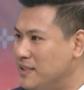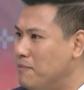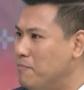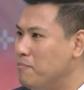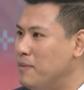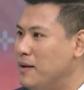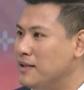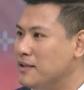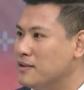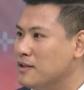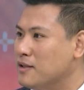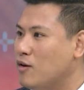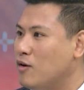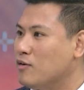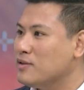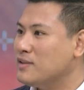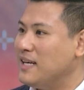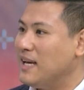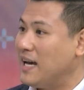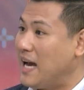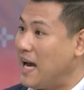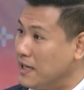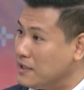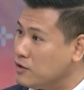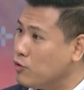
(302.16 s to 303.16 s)
จำเป็นจะต้องเสี
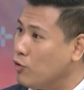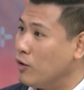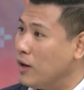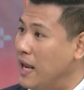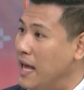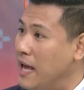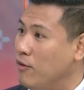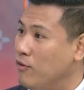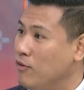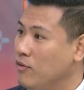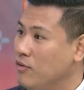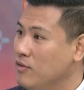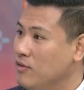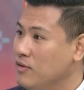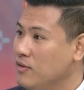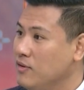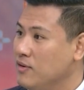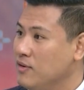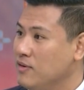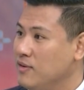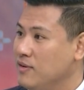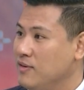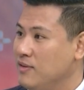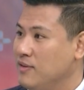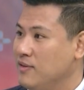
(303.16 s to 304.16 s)
ยค่าส่งแล้ว
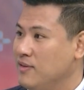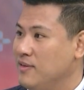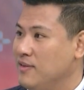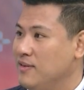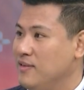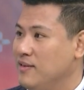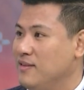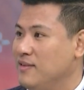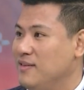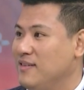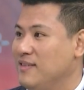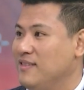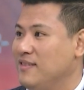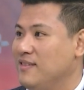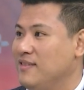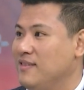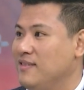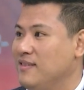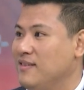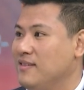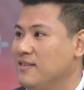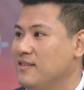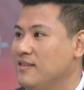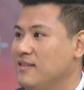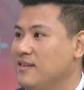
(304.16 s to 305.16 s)

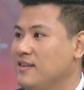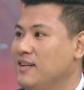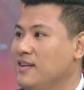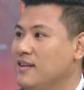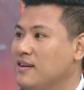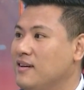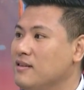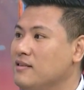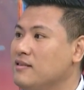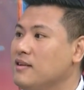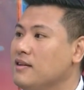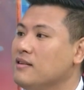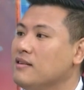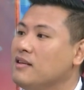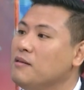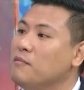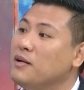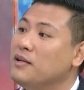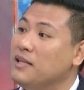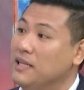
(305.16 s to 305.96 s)
นี่คือสิ่งที่มั